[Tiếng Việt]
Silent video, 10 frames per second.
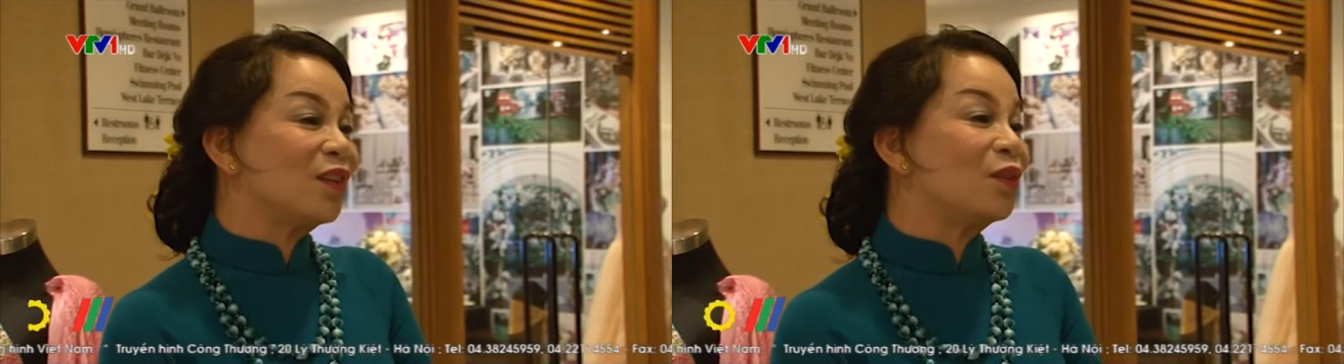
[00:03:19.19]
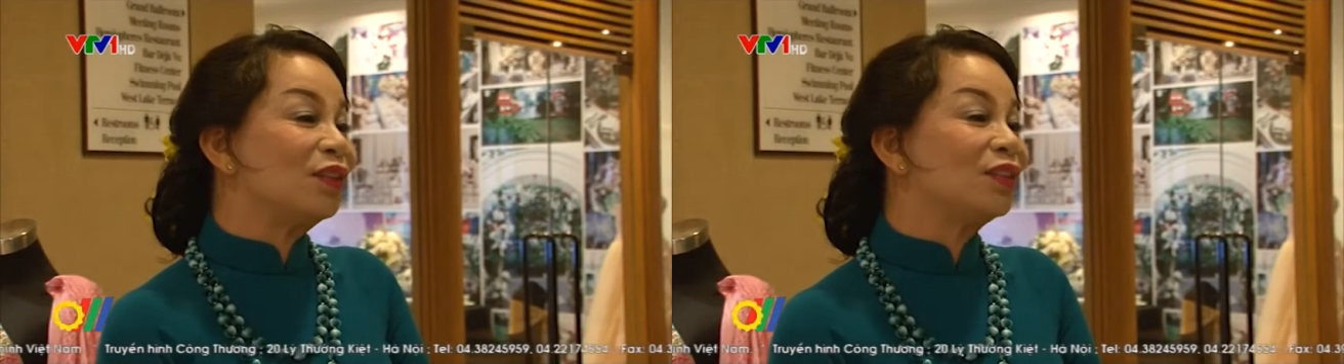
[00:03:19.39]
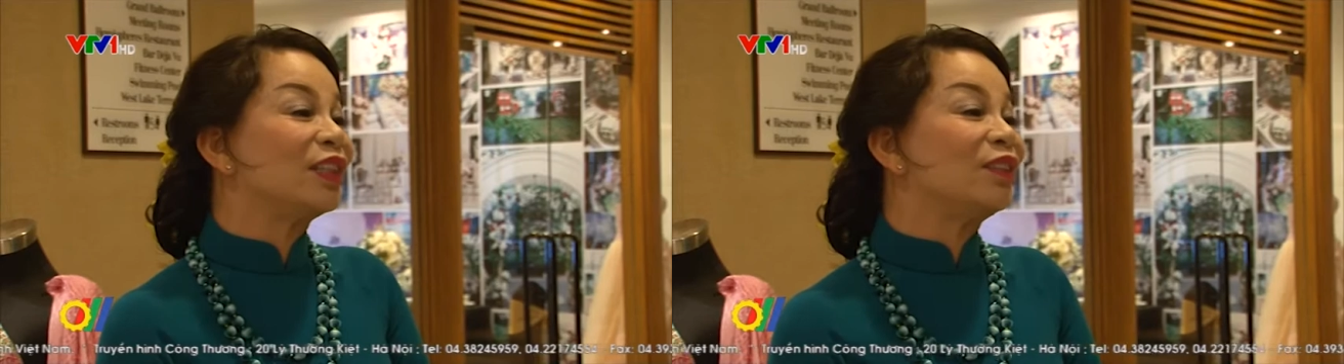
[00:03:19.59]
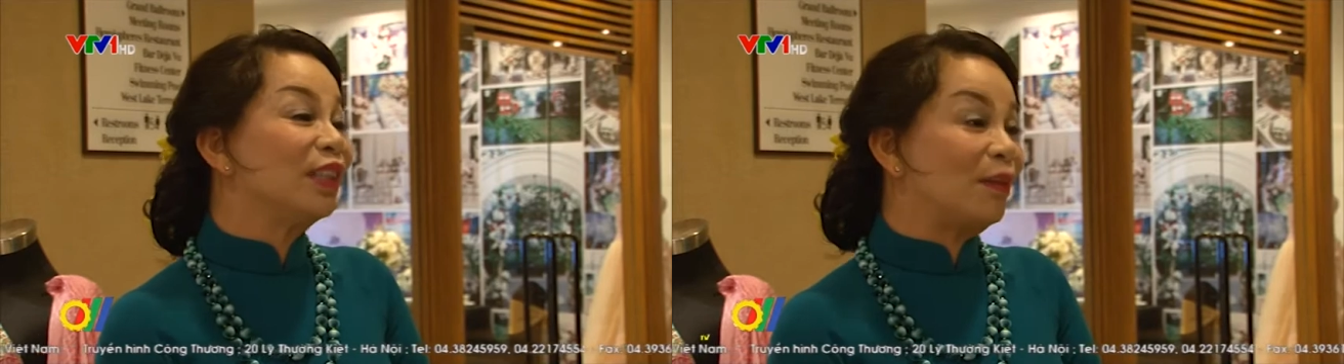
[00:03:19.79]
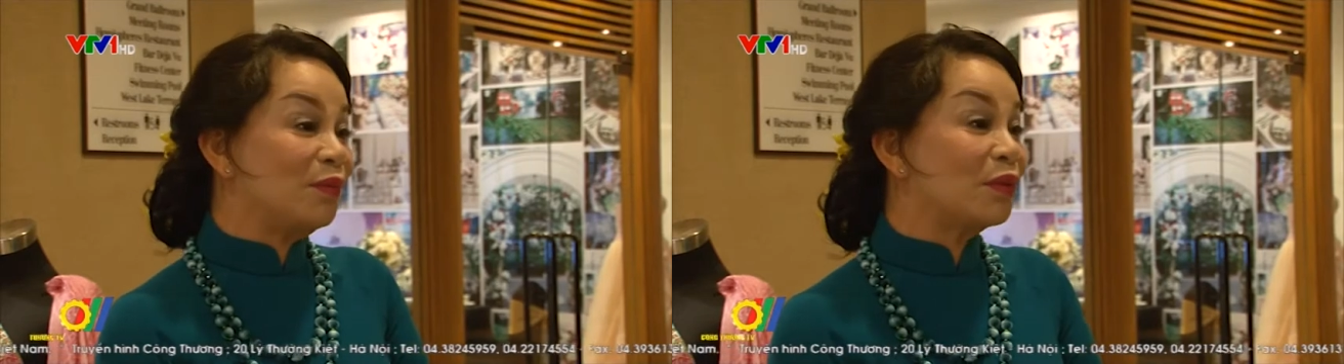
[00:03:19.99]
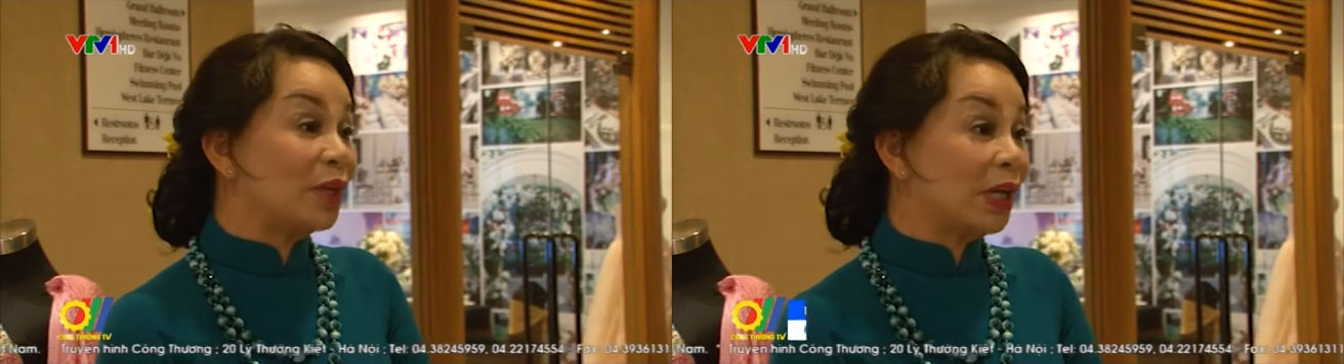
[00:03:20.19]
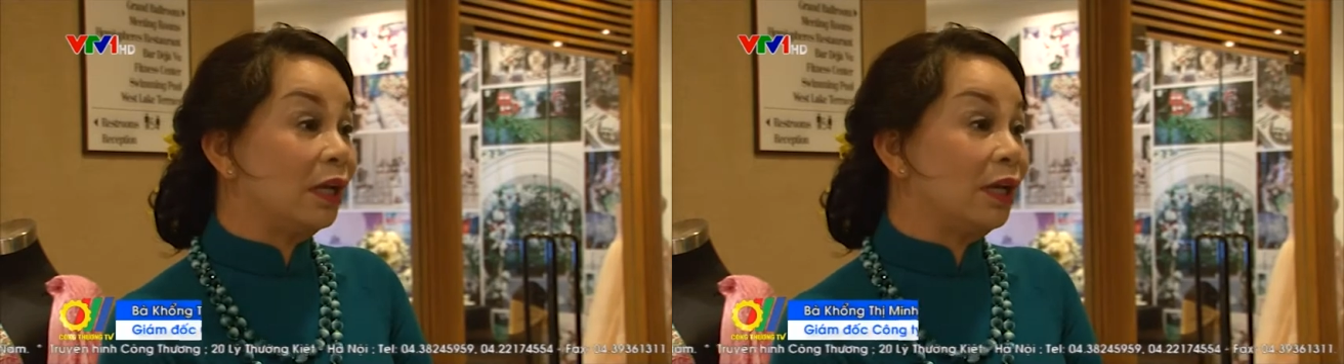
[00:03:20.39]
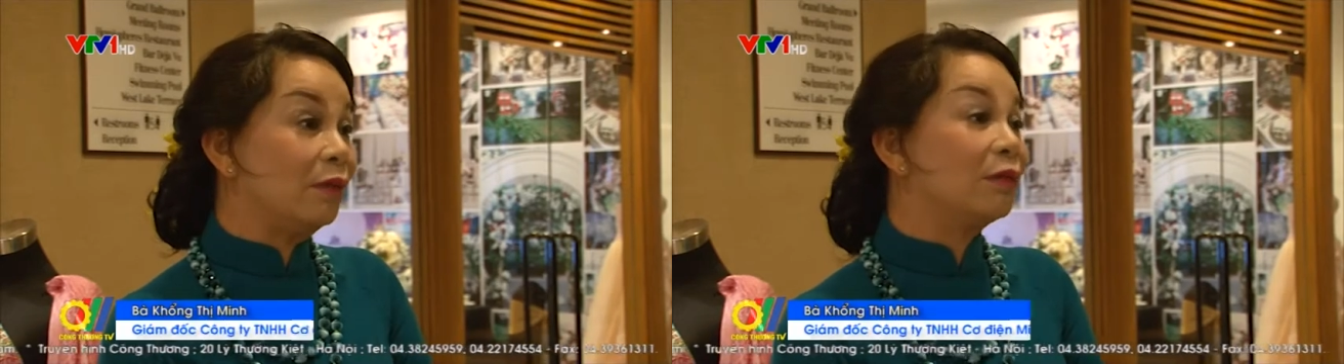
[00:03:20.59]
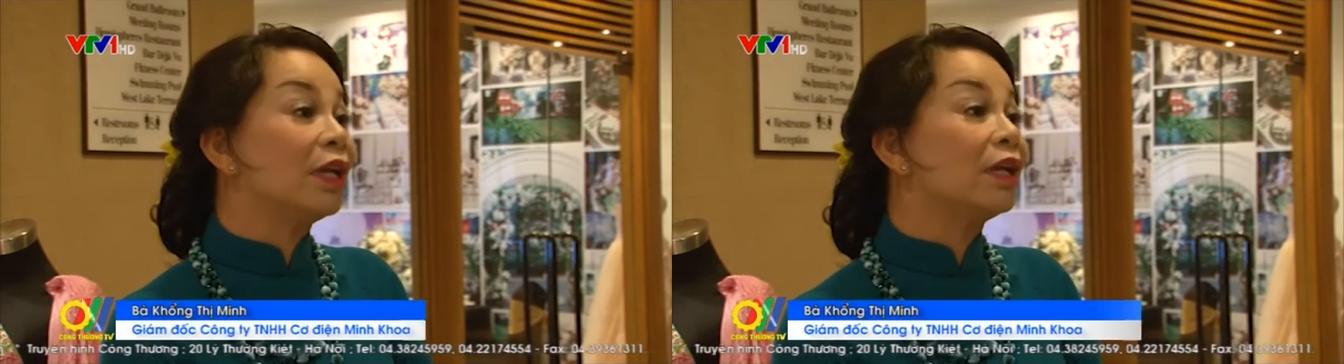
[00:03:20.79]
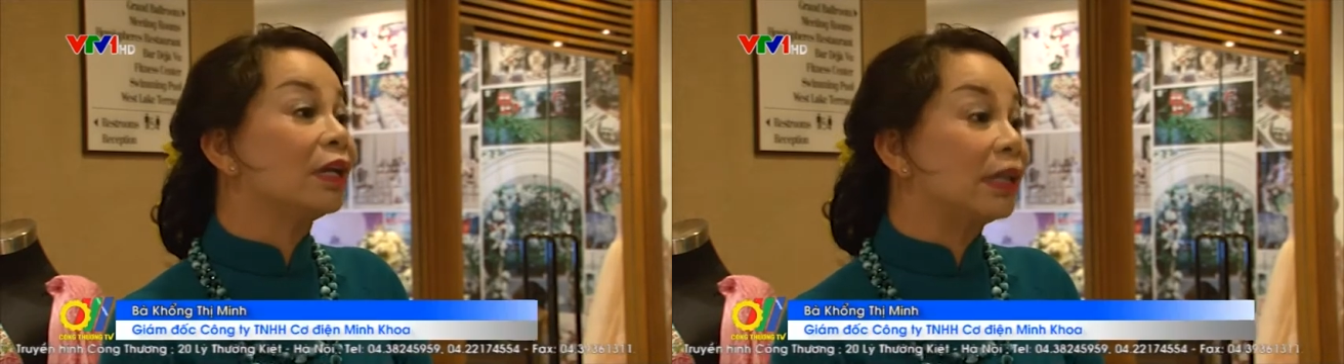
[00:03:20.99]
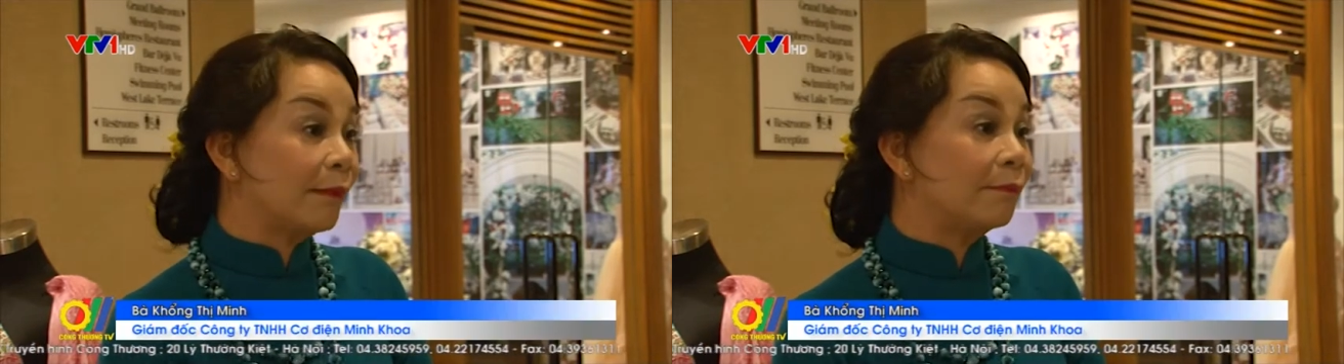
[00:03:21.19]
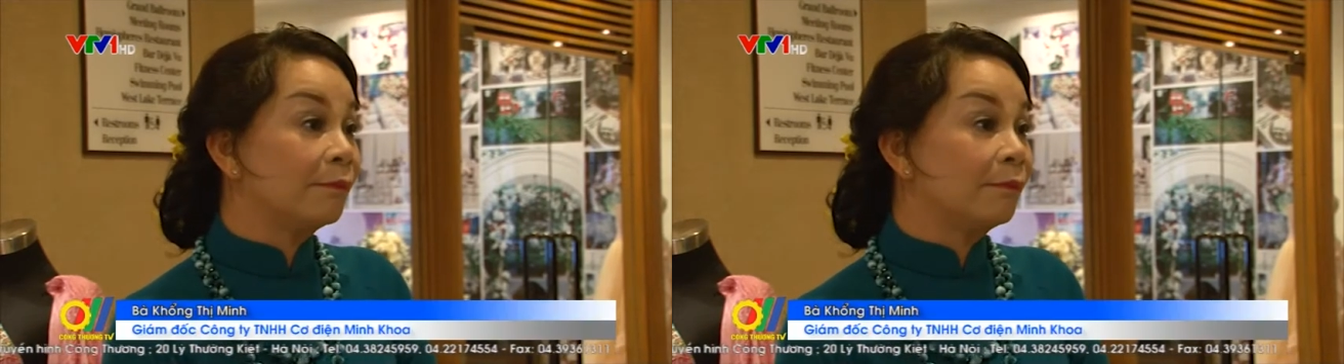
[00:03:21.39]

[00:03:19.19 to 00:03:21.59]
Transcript: cái hội nữ doanh nhân gặp nhau này, lần đầu tiên là đi gặp.